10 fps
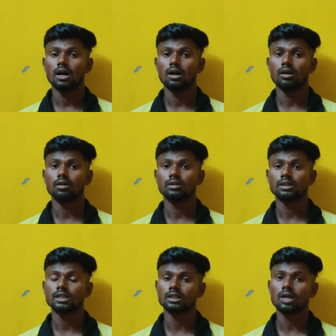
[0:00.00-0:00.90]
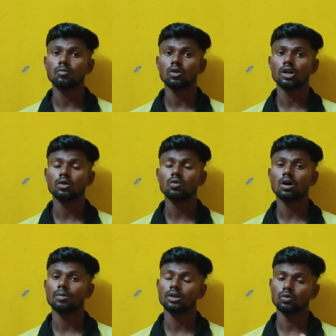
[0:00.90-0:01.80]
আর সাবস্ক্রাইব করে রাখো
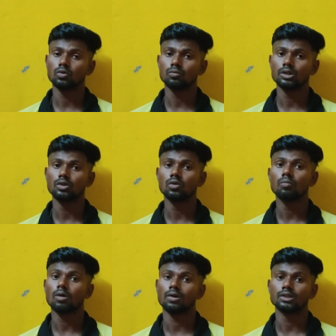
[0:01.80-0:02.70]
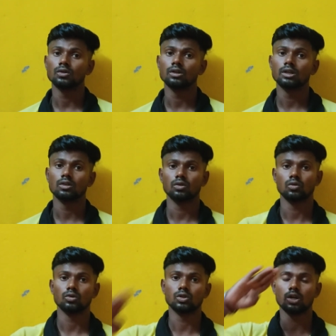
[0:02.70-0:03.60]
আবার নতুন ভিডিও পাওয়ার জন্য
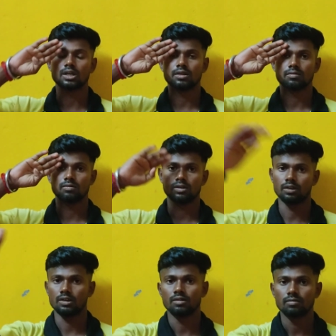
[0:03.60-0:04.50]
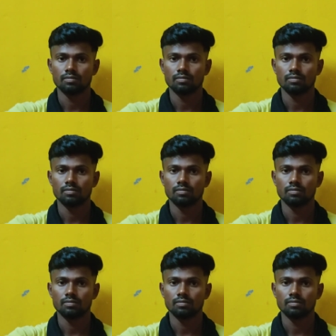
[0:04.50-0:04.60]
তো জয় হিন্দ